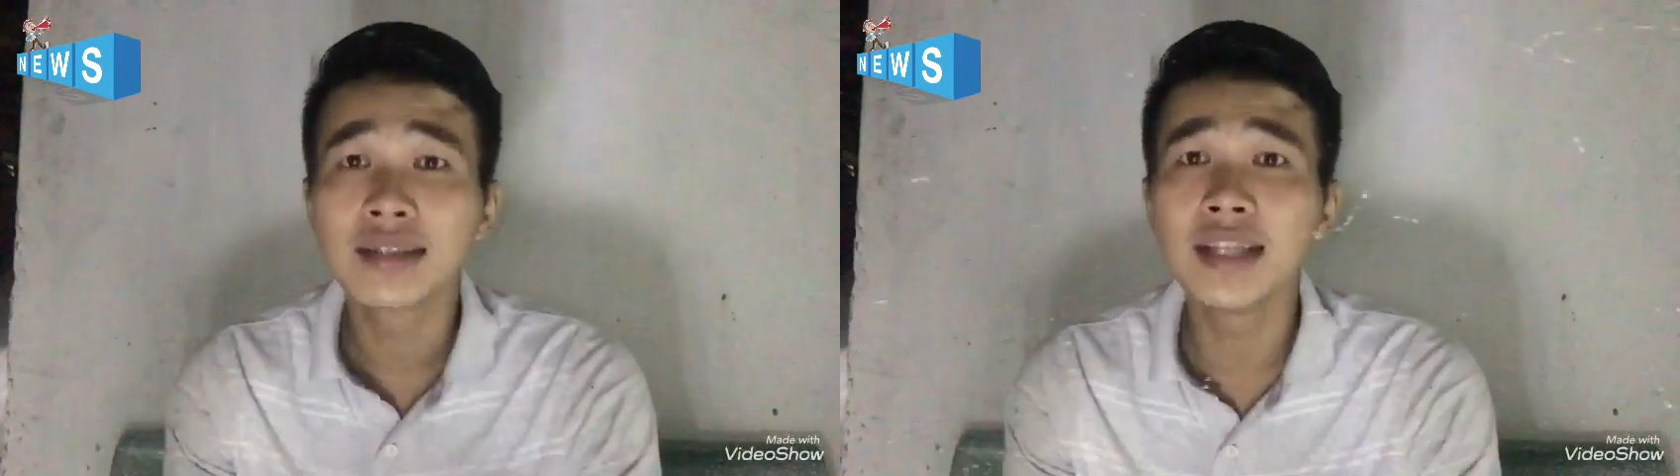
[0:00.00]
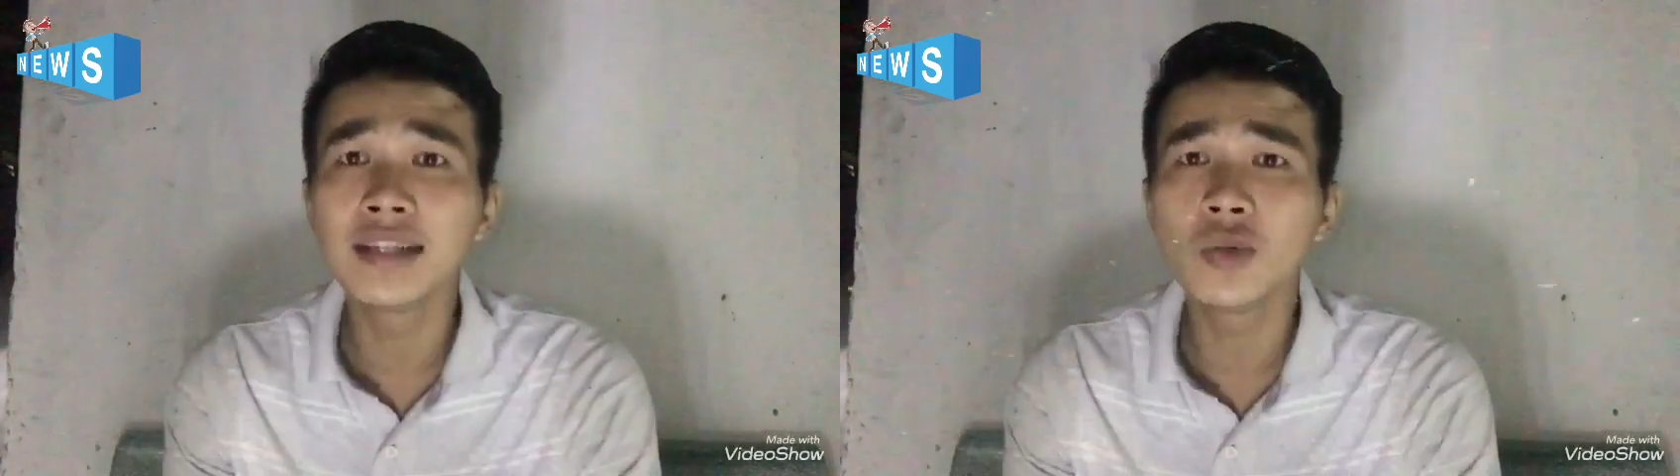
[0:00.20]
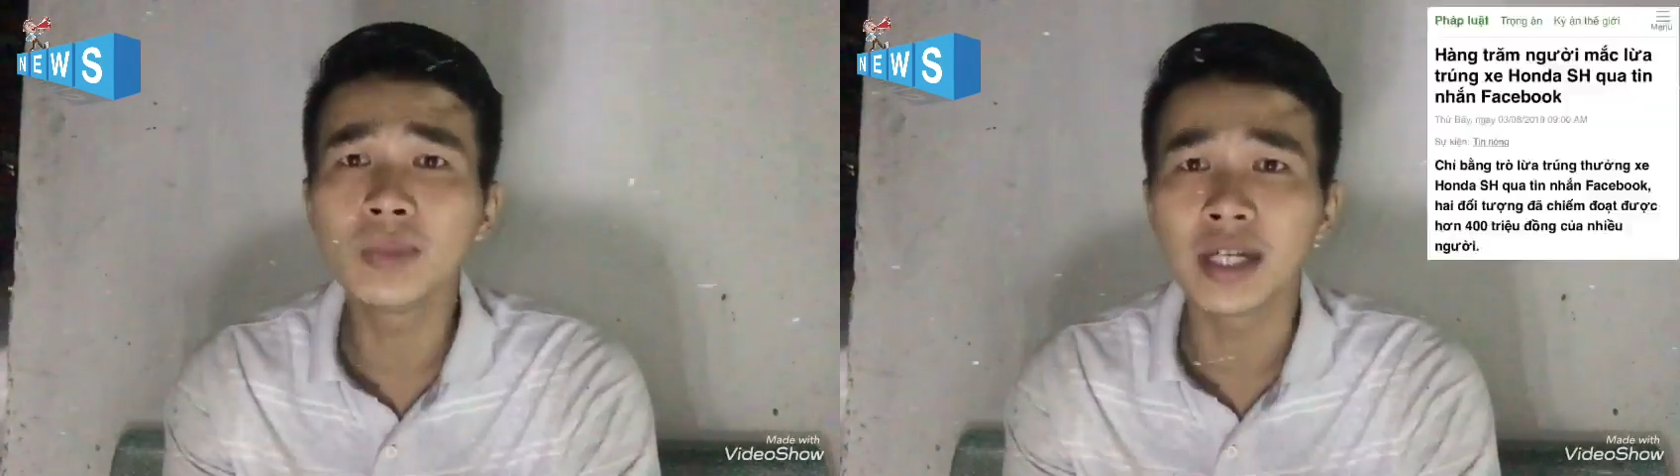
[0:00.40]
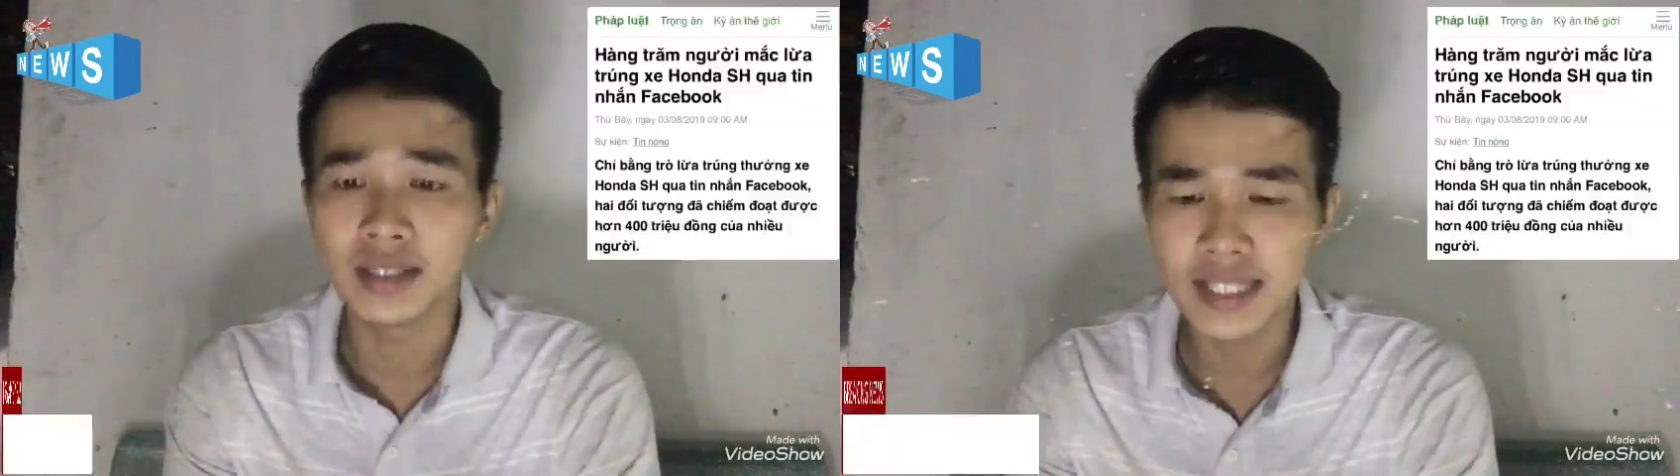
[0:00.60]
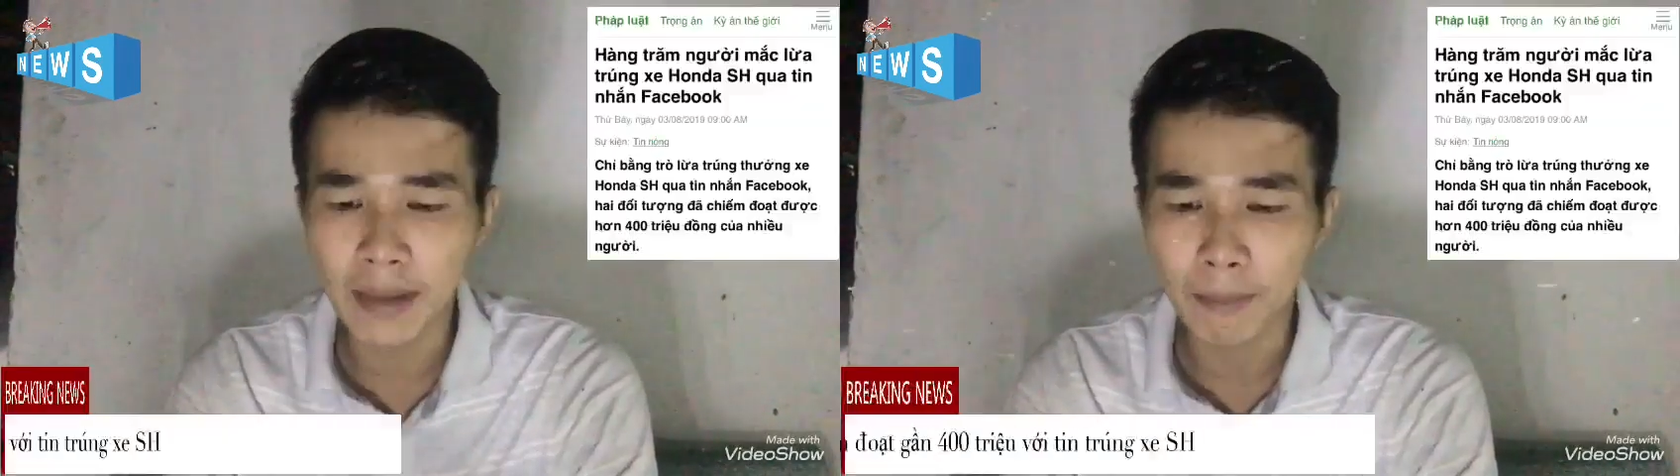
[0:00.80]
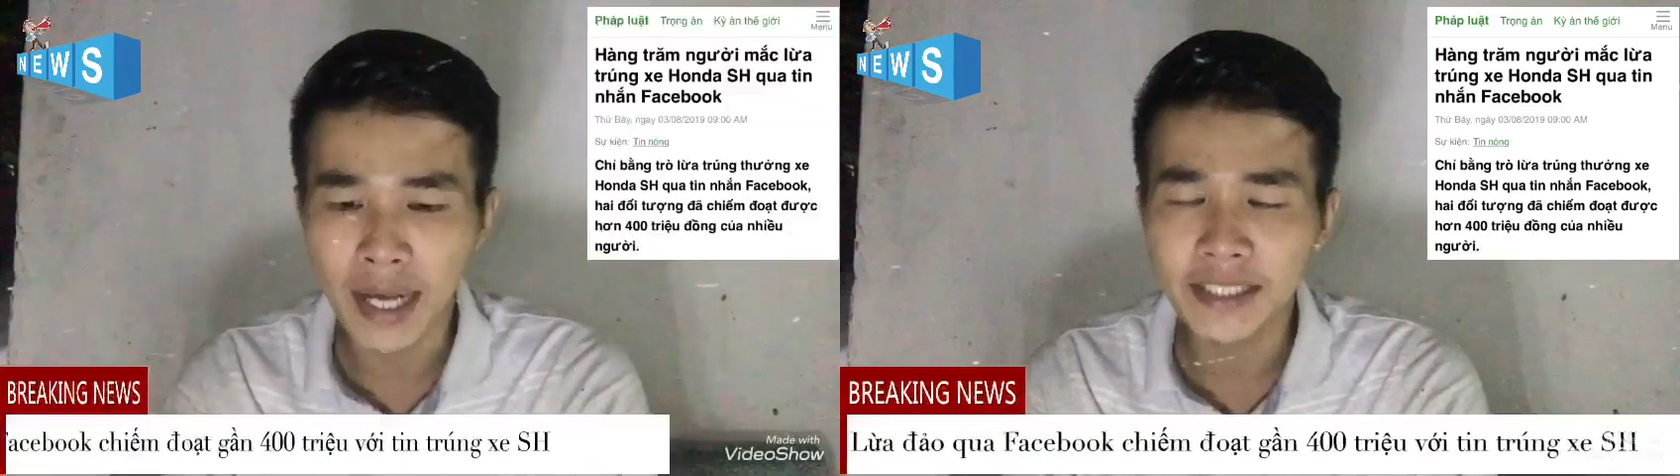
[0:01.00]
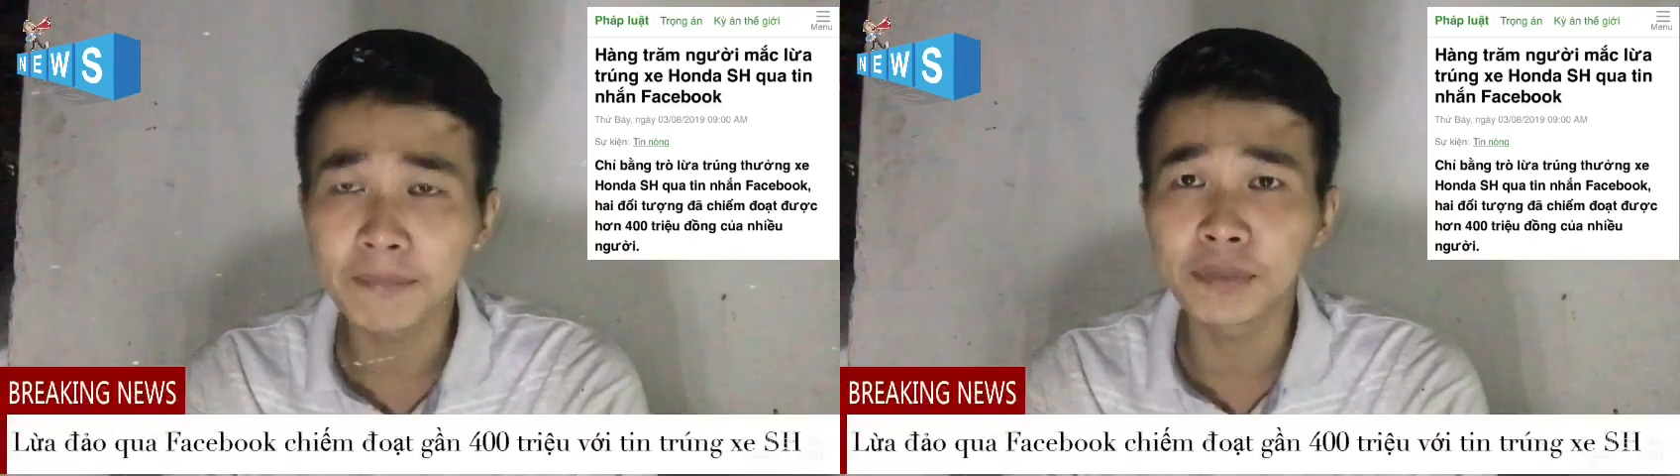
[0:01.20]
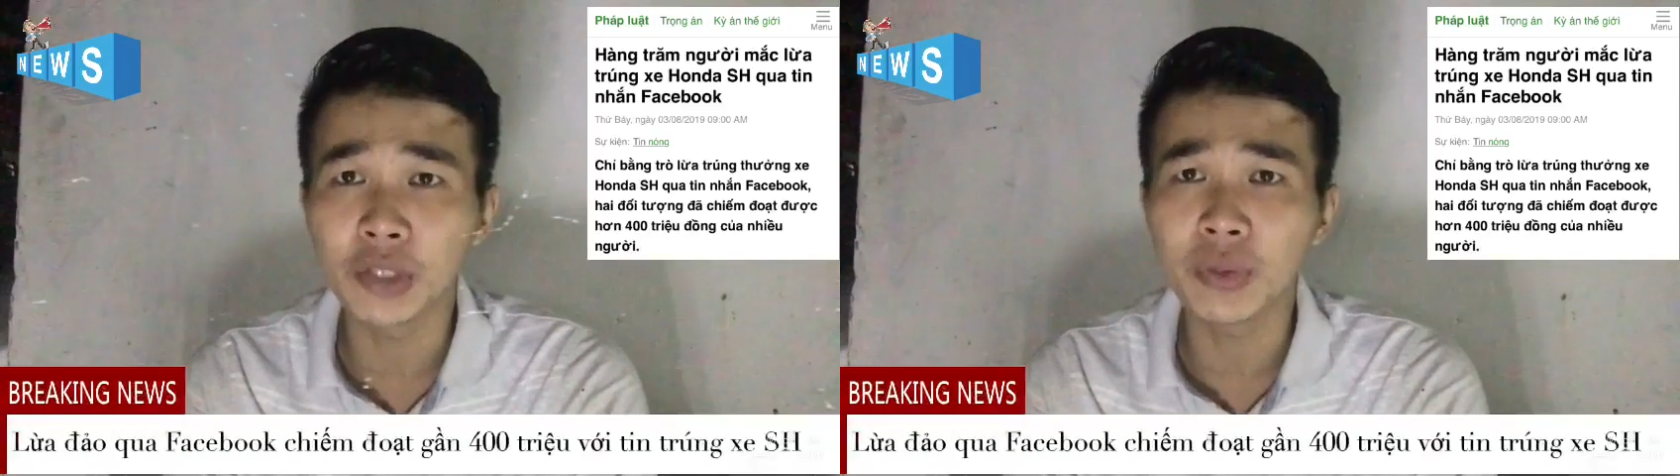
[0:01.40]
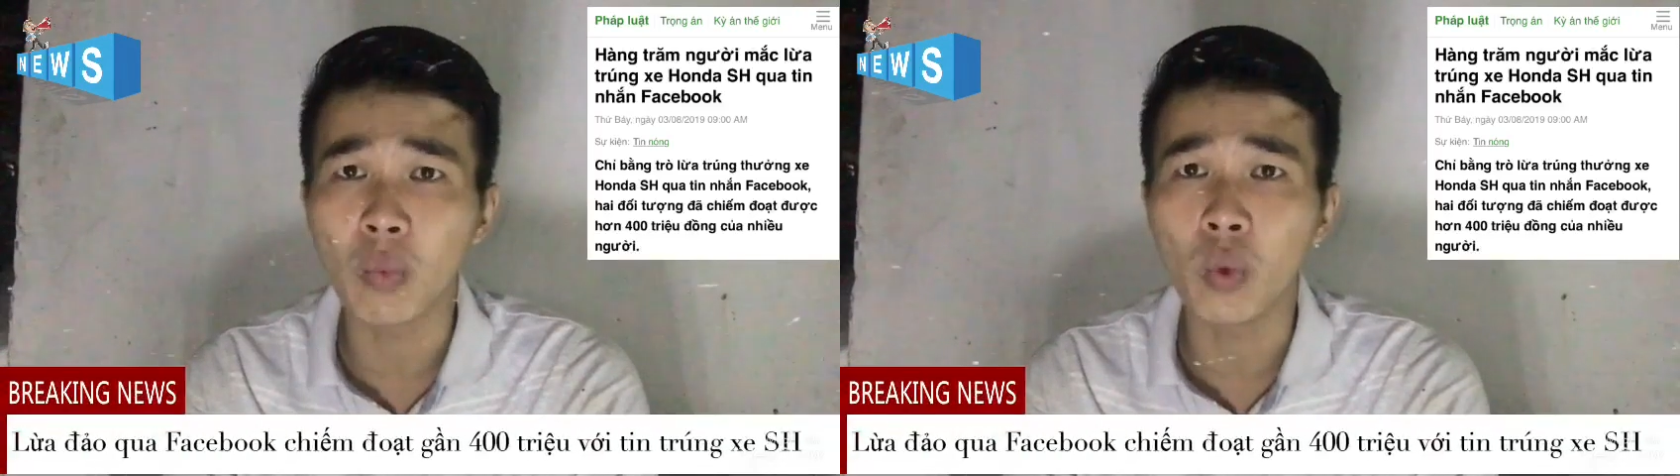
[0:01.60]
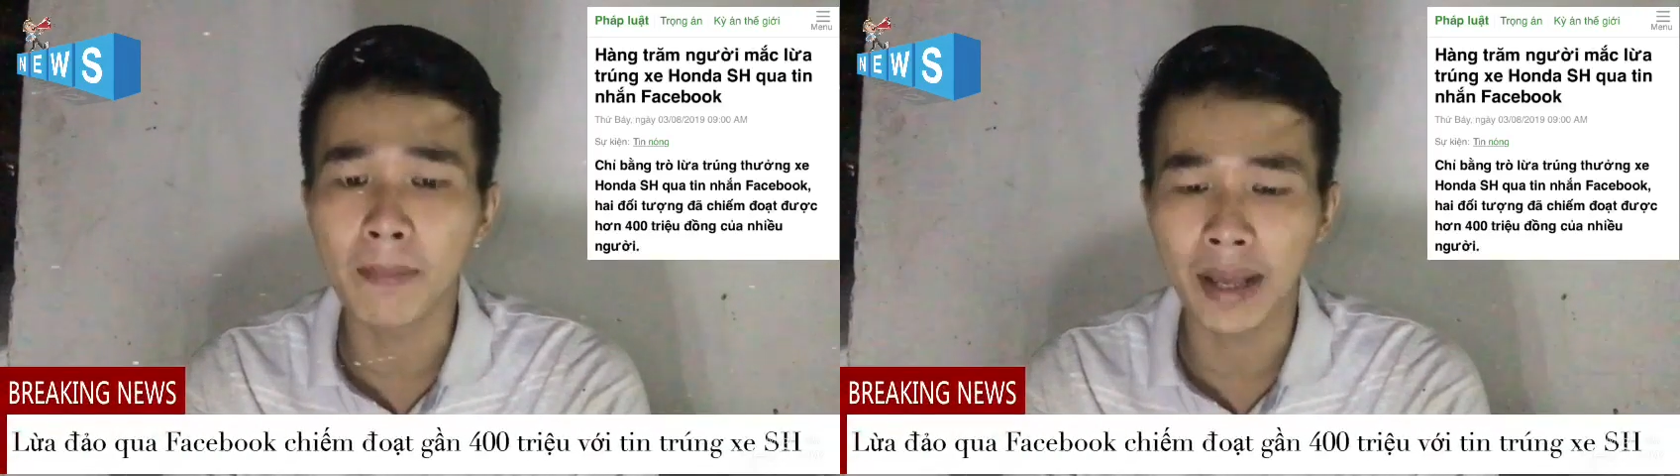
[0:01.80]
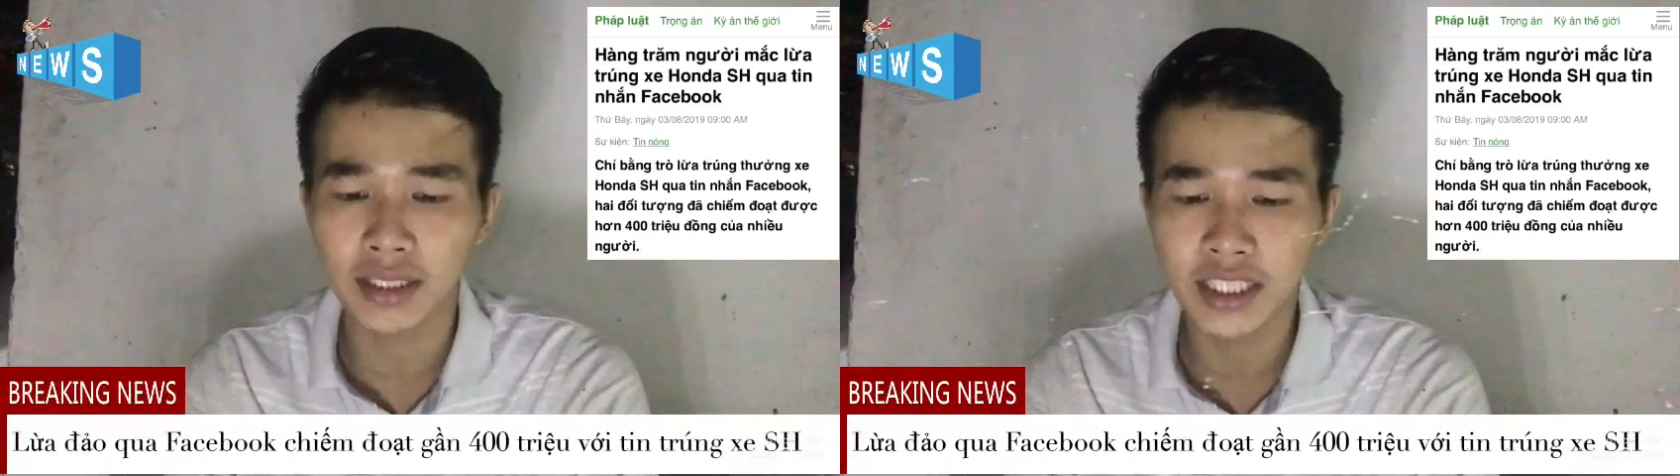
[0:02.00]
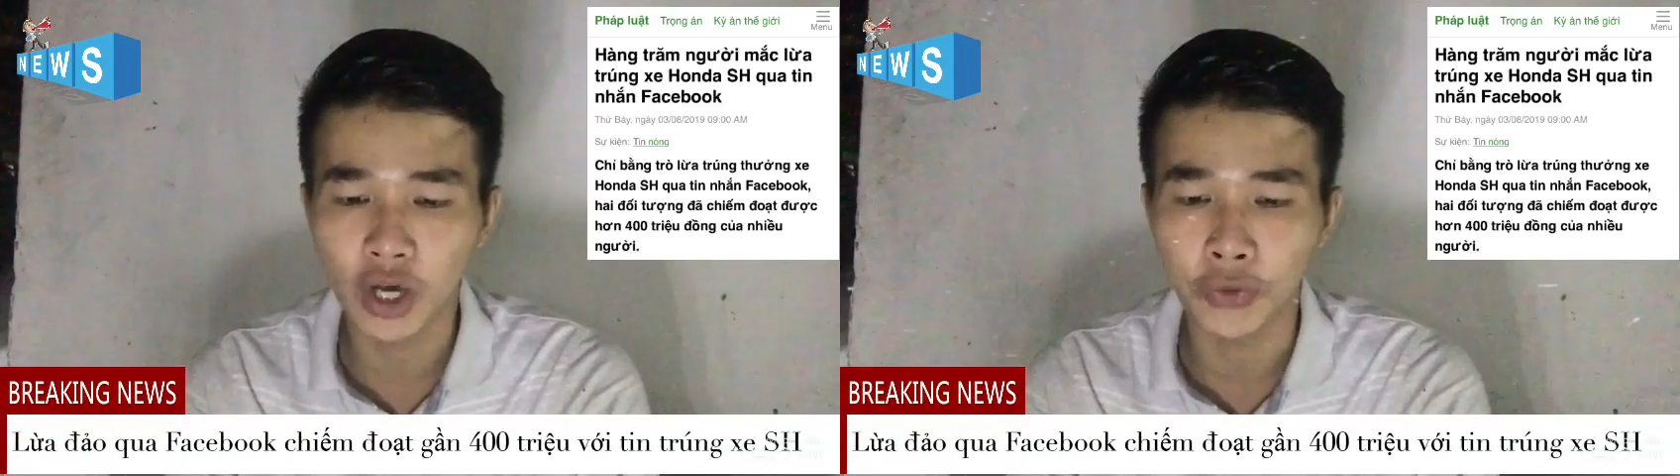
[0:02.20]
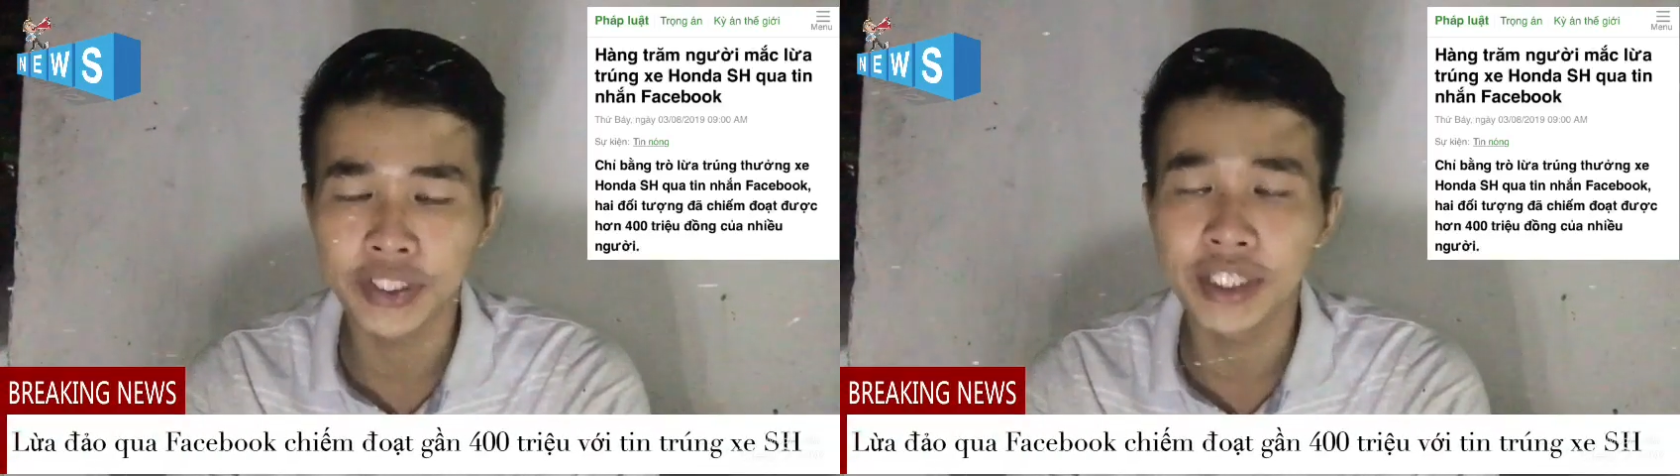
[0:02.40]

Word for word: Tin trúng thưởng gần 300 triệu đồng qua mạng xã hội,